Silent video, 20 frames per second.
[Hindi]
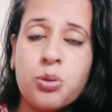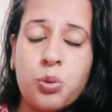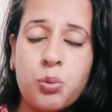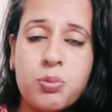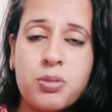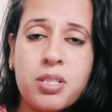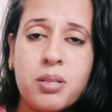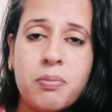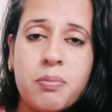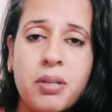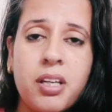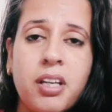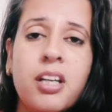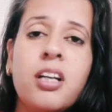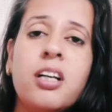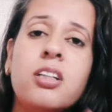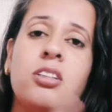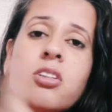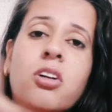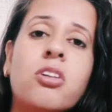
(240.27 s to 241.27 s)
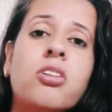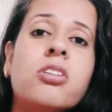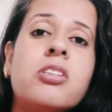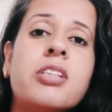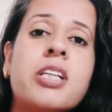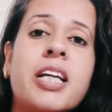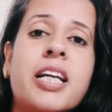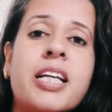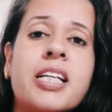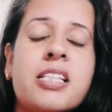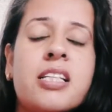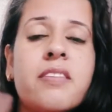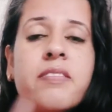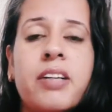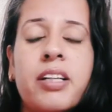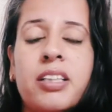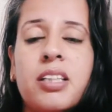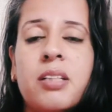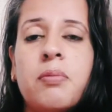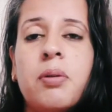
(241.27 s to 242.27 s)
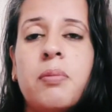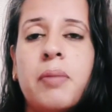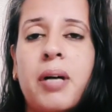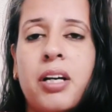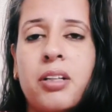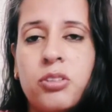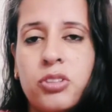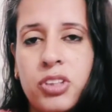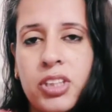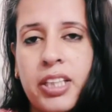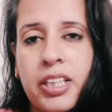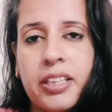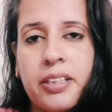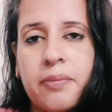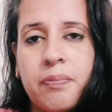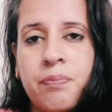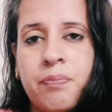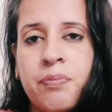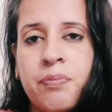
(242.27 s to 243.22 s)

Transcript: रूप से भी दोनों तरीके से व्यक्ति बीमार हो जाएगा